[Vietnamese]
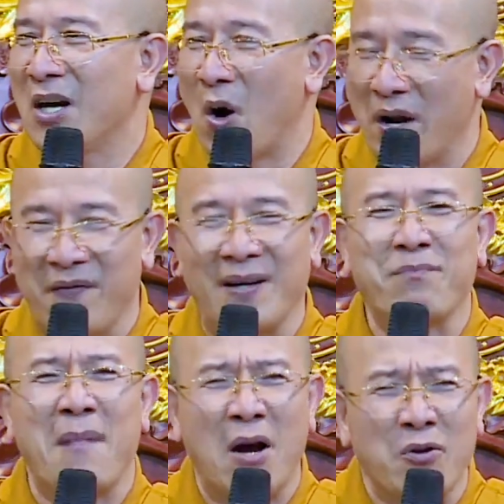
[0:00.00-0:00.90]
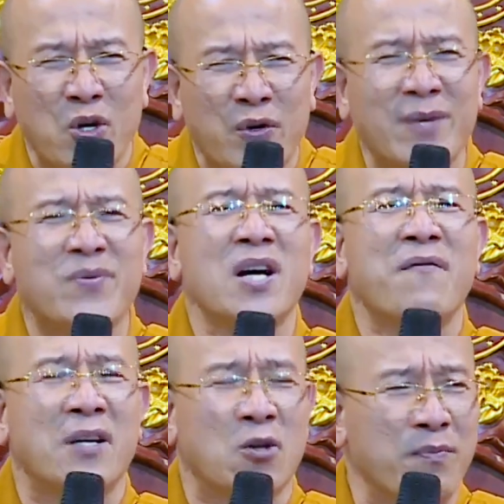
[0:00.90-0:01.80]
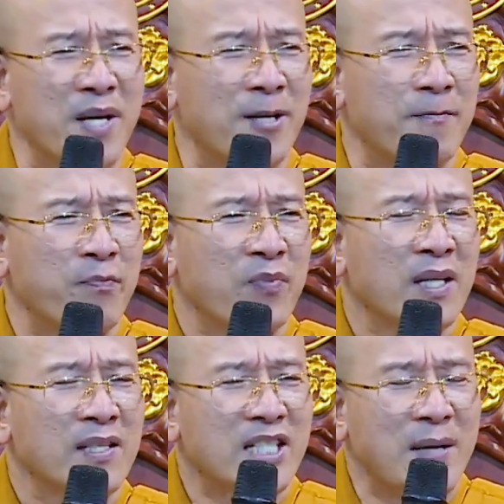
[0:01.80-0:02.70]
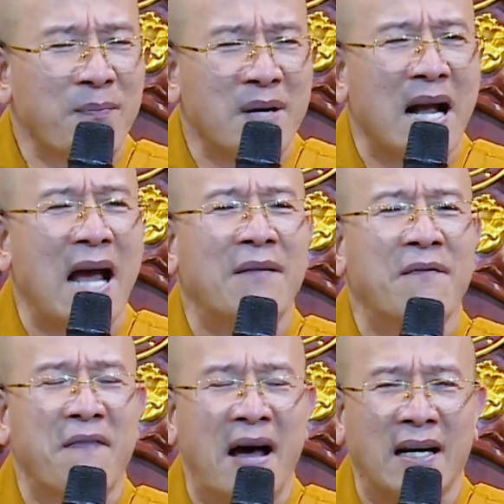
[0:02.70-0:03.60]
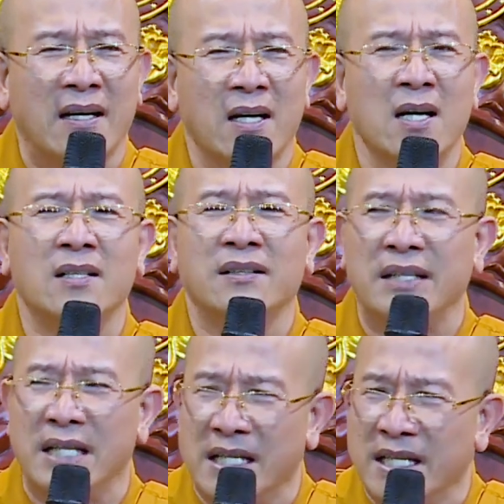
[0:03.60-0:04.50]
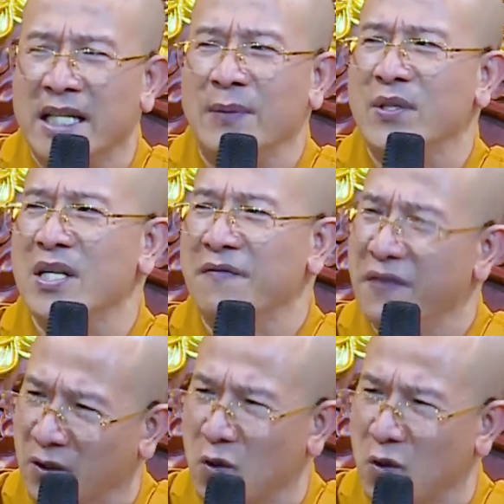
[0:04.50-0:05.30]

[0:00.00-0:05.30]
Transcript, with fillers: hỏi phật bao nhiêu kiếp trước phật cũng biết trăm ngàn vạn ức tỷ kiếp trước phật